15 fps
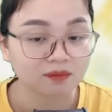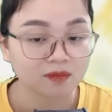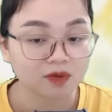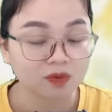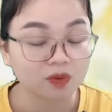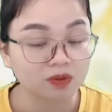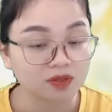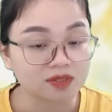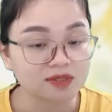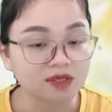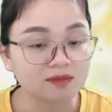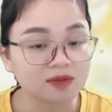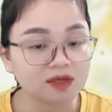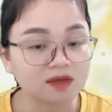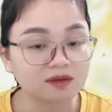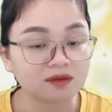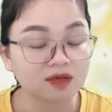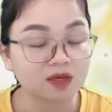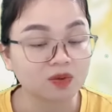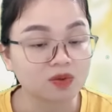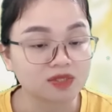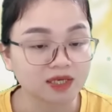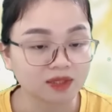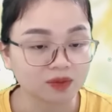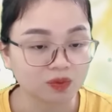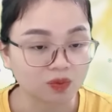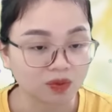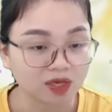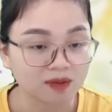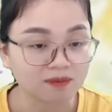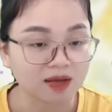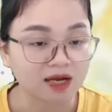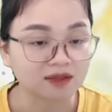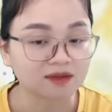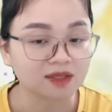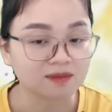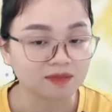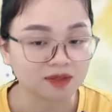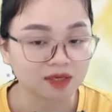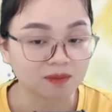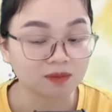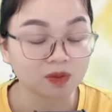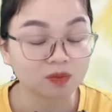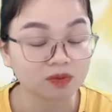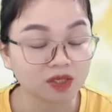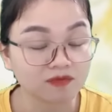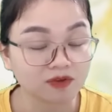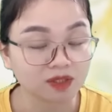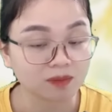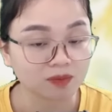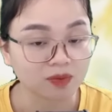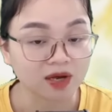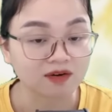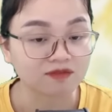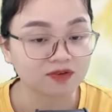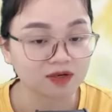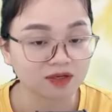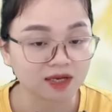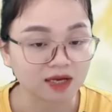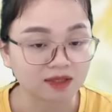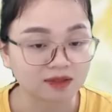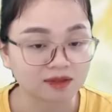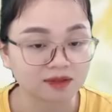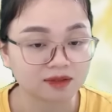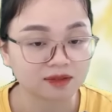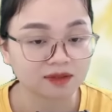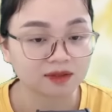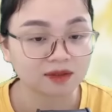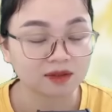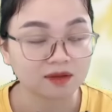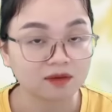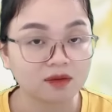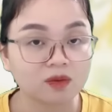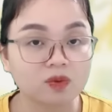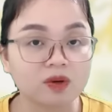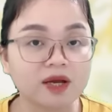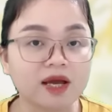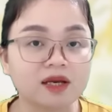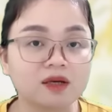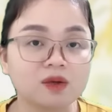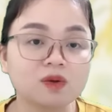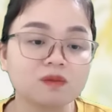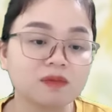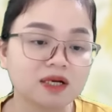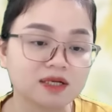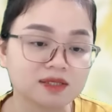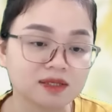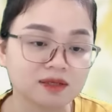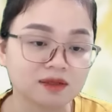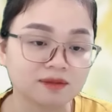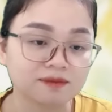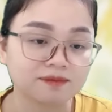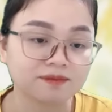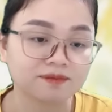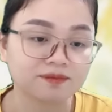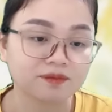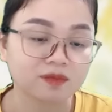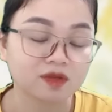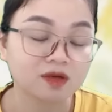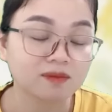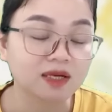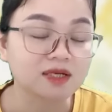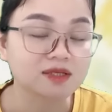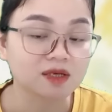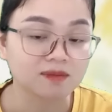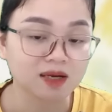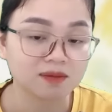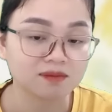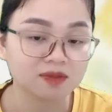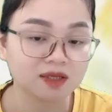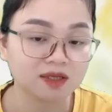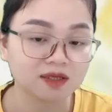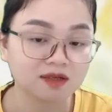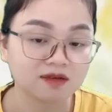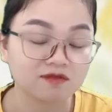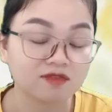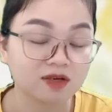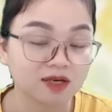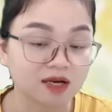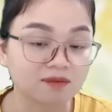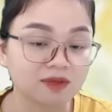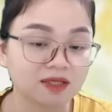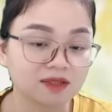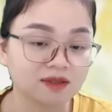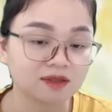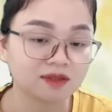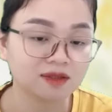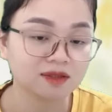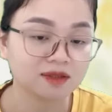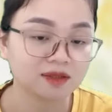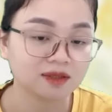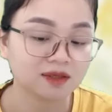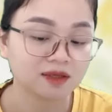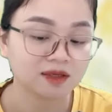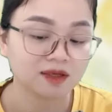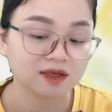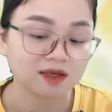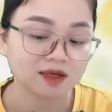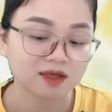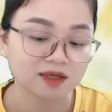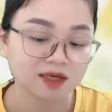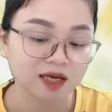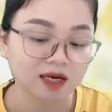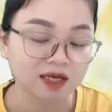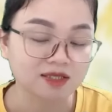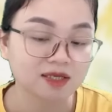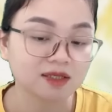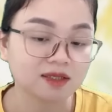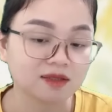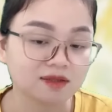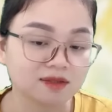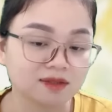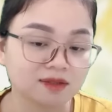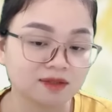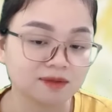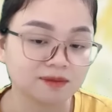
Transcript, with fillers: Cô tới sớm hơn nên cô tranh thủ lên mạng tìm kiếm thông tin về tập đoàn Vương Đằng Cuộc hẹn lúc 7 giờ Nhưng 7 giờ 30 Vương Đằng mới tới Anh lại rất thở ơ